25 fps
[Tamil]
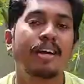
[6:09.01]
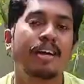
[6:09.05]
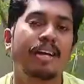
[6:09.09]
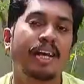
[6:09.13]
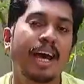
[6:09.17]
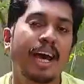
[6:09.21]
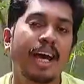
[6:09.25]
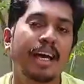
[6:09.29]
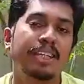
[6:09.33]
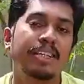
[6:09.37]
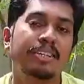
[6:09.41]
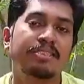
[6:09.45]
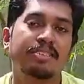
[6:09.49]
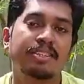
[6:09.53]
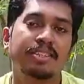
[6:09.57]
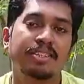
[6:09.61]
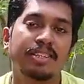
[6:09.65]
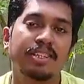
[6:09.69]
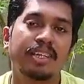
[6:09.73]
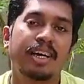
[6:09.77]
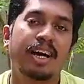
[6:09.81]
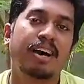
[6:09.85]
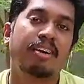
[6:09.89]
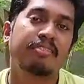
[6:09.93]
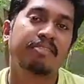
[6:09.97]
நான் அதை
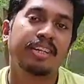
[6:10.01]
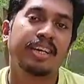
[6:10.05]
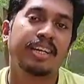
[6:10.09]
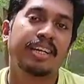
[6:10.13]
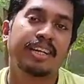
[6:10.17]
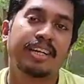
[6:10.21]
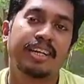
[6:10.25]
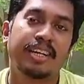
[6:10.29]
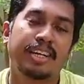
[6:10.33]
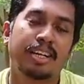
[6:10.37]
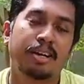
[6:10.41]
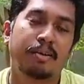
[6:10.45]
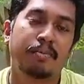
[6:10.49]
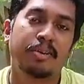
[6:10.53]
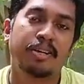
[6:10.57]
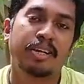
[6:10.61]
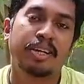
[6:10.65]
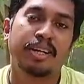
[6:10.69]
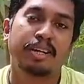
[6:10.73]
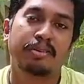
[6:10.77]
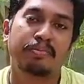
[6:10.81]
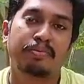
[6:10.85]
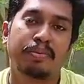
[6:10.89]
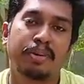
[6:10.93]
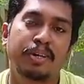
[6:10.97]
வந்து அவங்க கிட்ட
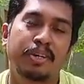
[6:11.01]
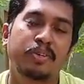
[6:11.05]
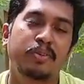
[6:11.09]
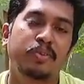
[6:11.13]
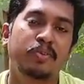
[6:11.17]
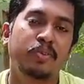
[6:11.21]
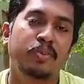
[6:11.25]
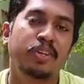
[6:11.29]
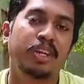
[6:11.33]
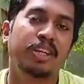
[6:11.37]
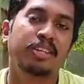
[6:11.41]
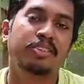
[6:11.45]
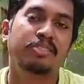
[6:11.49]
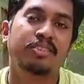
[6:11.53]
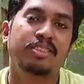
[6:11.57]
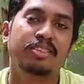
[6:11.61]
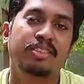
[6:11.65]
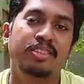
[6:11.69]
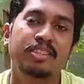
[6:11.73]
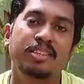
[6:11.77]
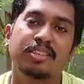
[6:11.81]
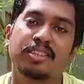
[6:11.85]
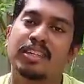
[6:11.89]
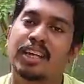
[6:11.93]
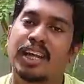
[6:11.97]
கம்யூனிகேட் பண்ணி உங்களுக்கு
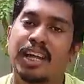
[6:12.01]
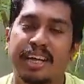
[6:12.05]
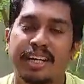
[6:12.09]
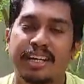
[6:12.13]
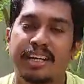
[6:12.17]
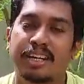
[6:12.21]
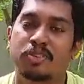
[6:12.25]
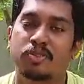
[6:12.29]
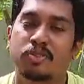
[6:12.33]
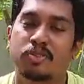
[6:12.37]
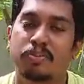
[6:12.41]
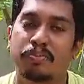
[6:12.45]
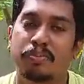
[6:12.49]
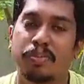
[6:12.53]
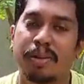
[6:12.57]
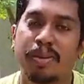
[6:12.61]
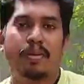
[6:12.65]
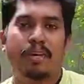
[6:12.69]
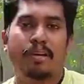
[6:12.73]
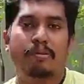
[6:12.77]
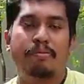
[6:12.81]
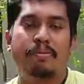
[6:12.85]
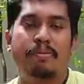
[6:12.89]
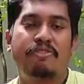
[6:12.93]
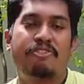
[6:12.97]
வந்து கிளாரிட்டியை கொடுப்பேன்
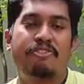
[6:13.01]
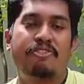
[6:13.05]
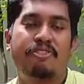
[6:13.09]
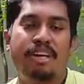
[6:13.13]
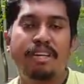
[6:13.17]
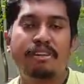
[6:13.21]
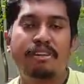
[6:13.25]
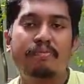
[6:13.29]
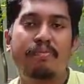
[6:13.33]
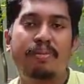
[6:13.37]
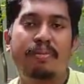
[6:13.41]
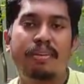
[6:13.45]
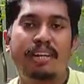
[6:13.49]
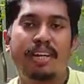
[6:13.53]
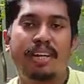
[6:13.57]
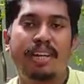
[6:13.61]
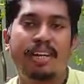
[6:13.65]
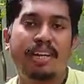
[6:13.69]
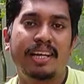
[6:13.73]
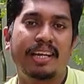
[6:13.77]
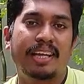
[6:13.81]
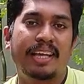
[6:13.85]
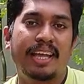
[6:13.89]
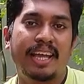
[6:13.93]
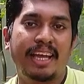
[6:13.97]
இப்போ நம்ம ஃப்ரெண்ட் பண்ண